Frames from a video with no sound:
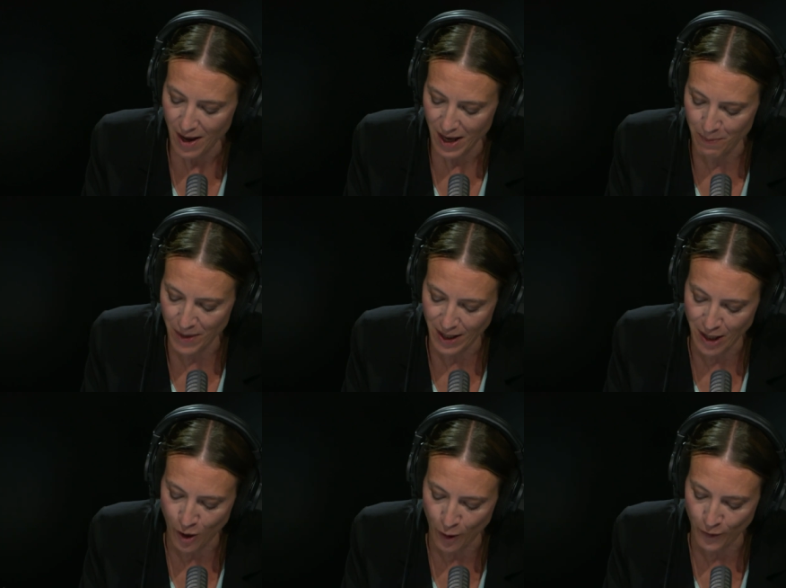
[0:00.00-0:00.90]
et
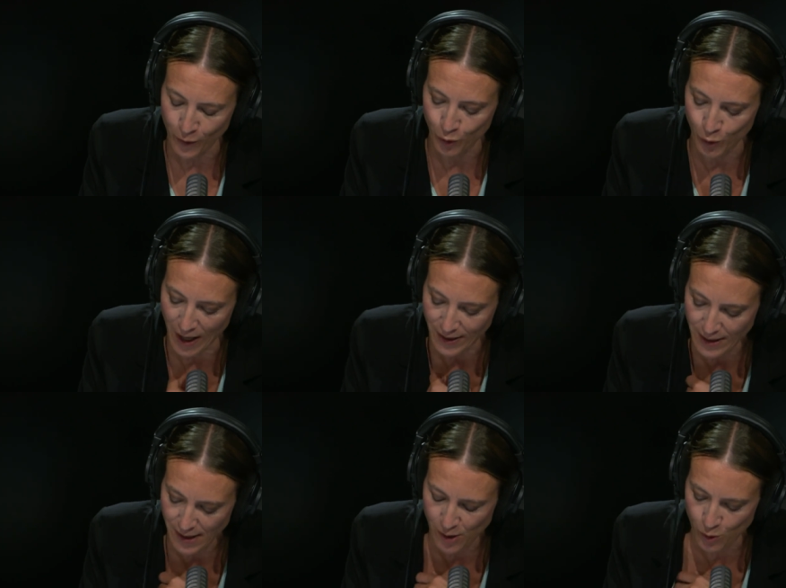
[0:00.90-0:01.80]
making-of de
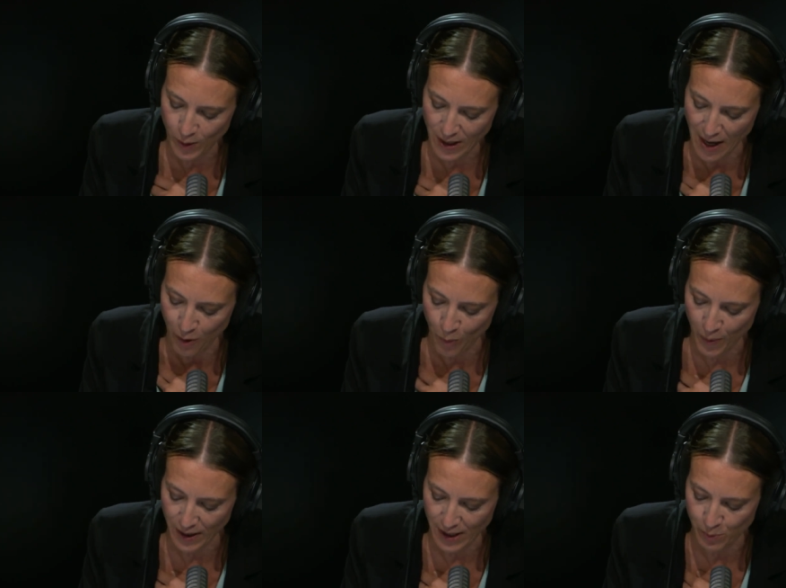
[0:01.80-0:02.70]
l'artiste. Celui qui
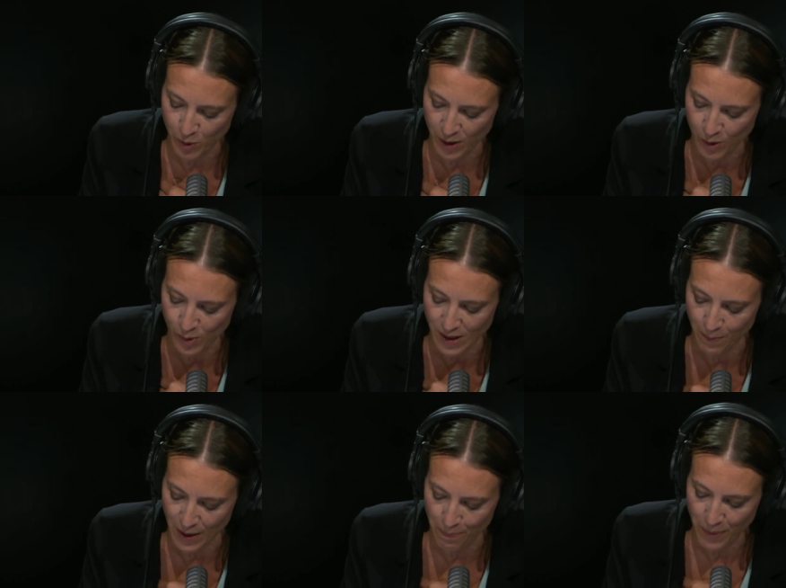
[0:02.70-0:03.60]
accompagne l'exposition
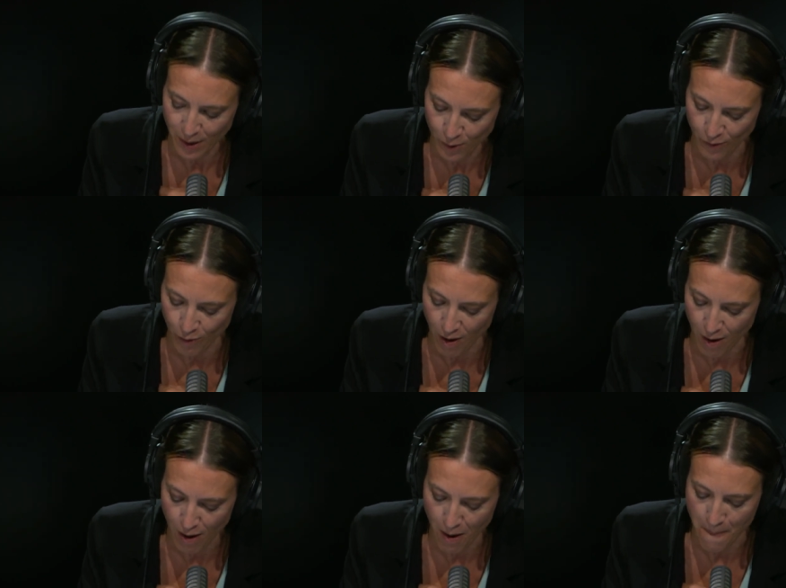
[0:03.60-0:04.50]
s'appelle
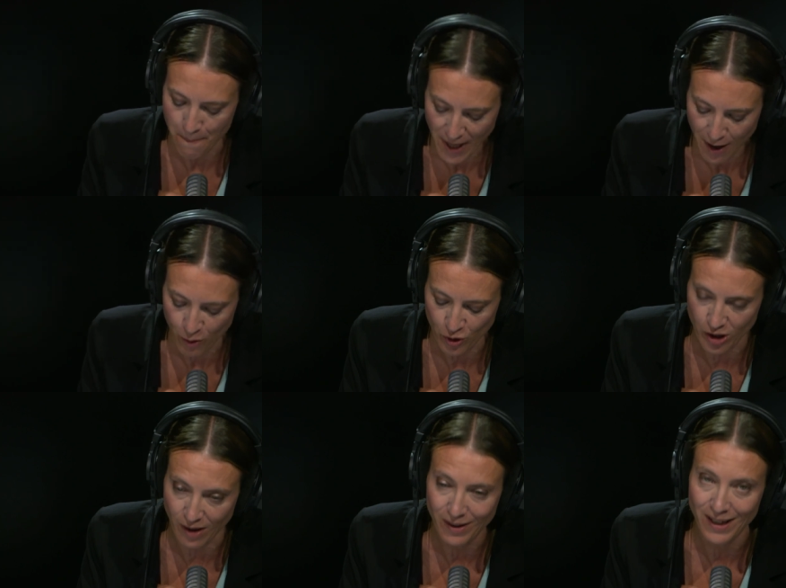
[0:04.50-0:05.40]
Percevoir. Maya
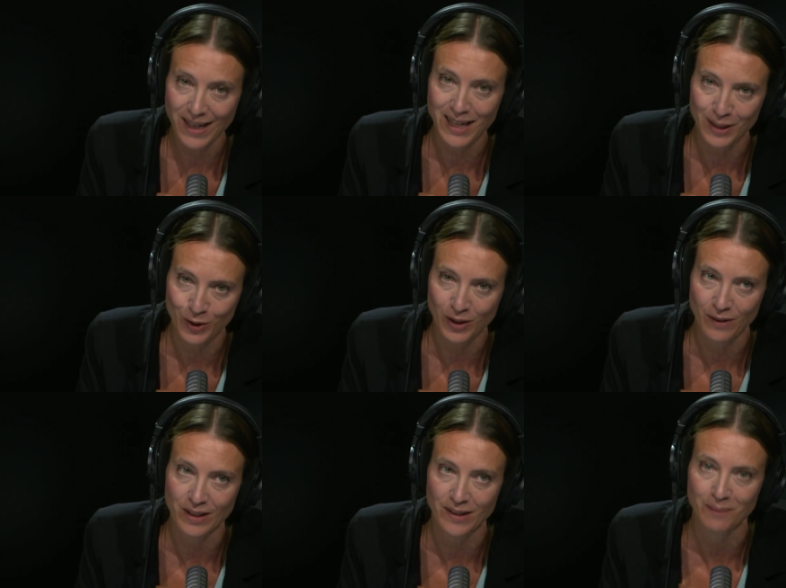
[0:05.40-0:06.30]
Rocha, elle est notre
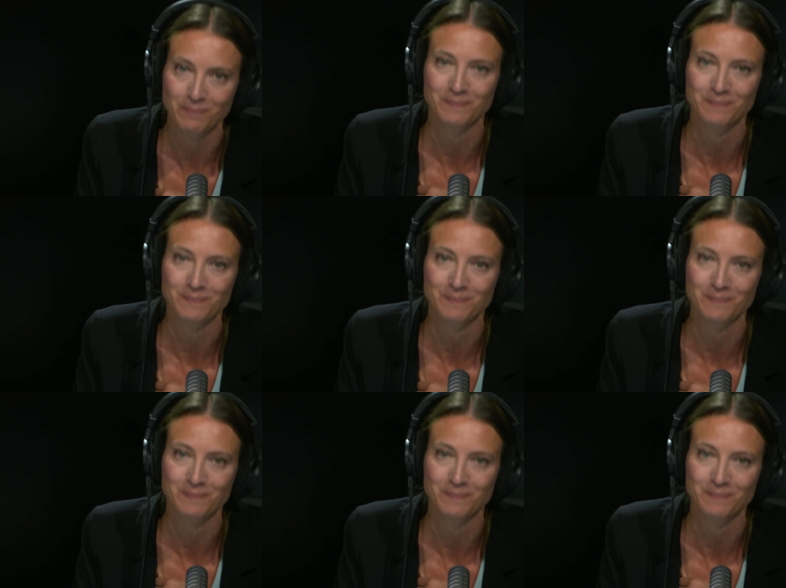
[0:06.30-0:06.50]
invitée